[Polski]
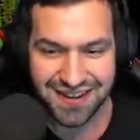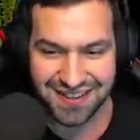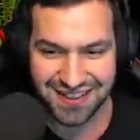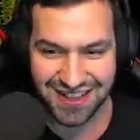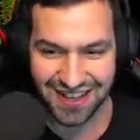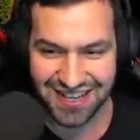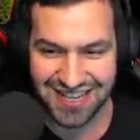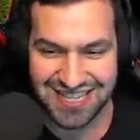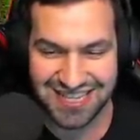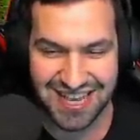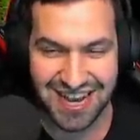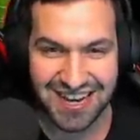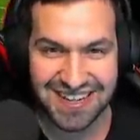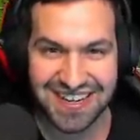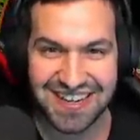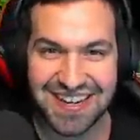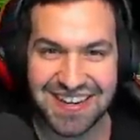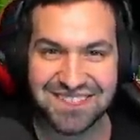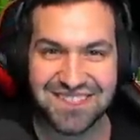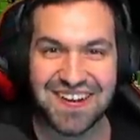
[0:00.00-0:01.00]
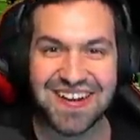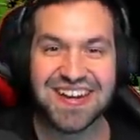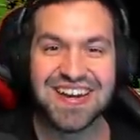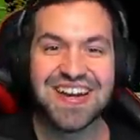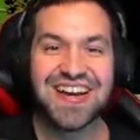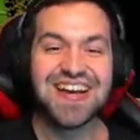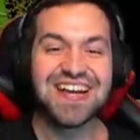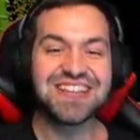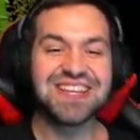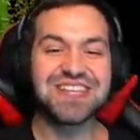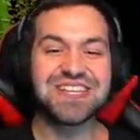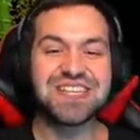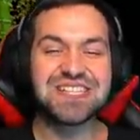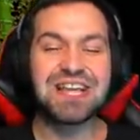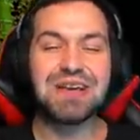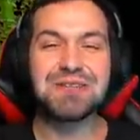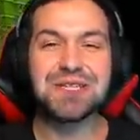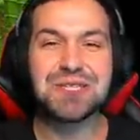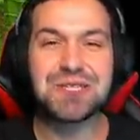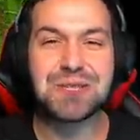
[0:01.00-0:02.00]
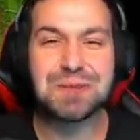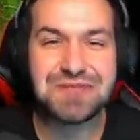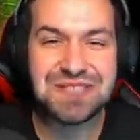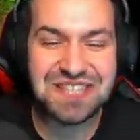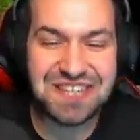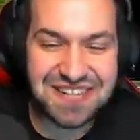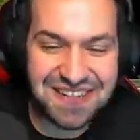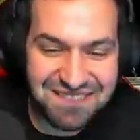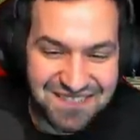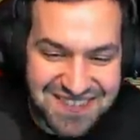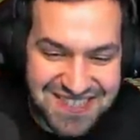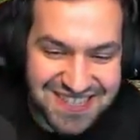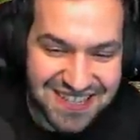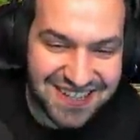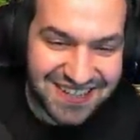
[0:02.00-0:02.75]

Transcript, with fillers: dla SKKF-a, to zostawcie subskrypcję.